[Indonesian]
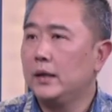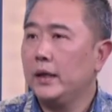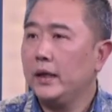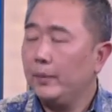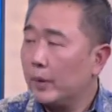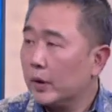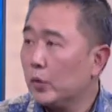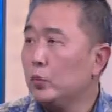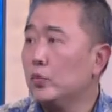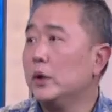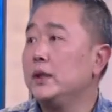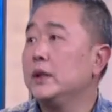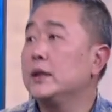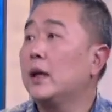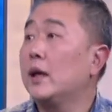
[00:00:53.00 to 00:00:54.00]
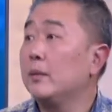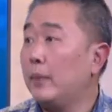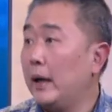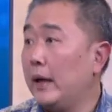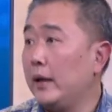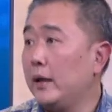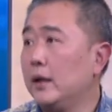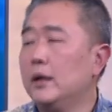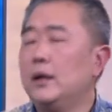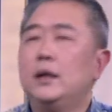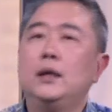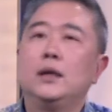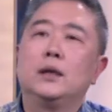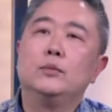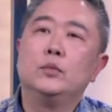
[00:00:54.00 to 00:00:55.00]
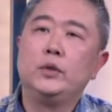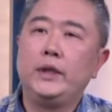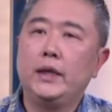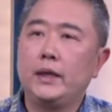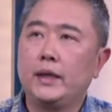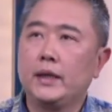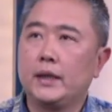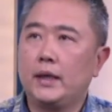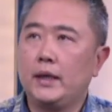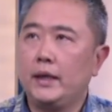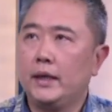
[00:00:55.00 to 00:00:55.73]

ini pertumbuhannya sangat baik. Kemudian kita